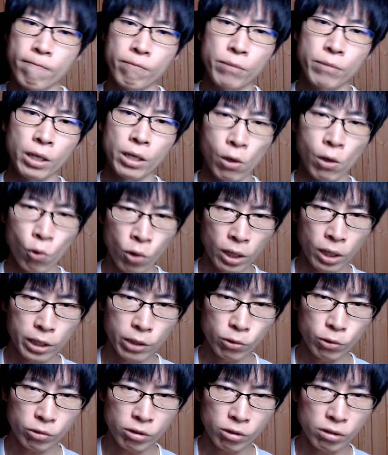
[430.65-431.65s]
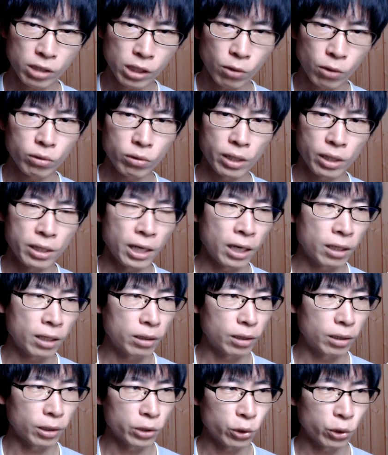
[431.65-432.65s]
なんかお金をつぎ込んで
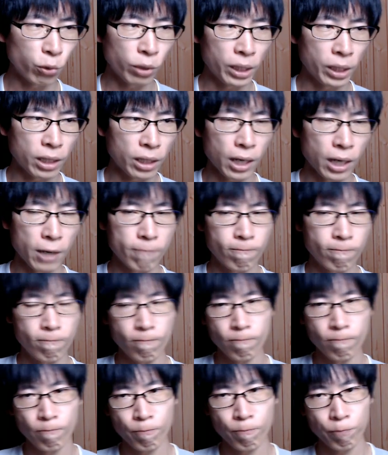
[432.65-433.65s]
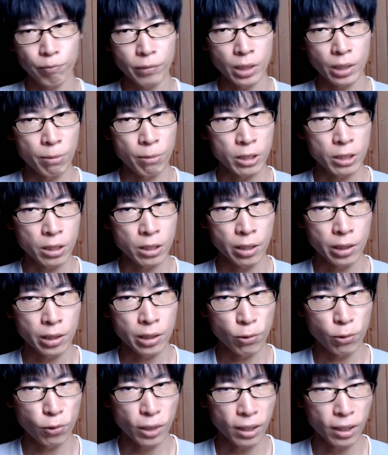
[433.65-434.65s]
習った人がなんか騙され
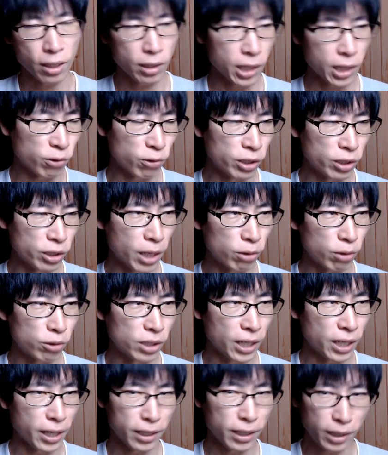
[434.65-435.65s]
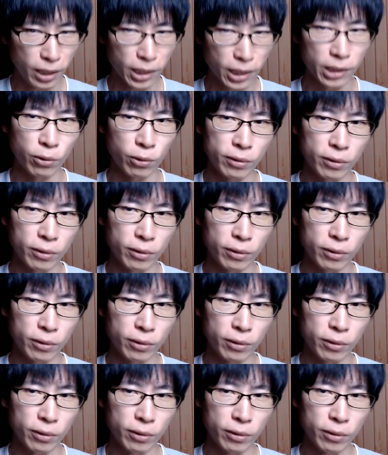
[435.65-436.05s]
たような感覚になるんじゃないかなと、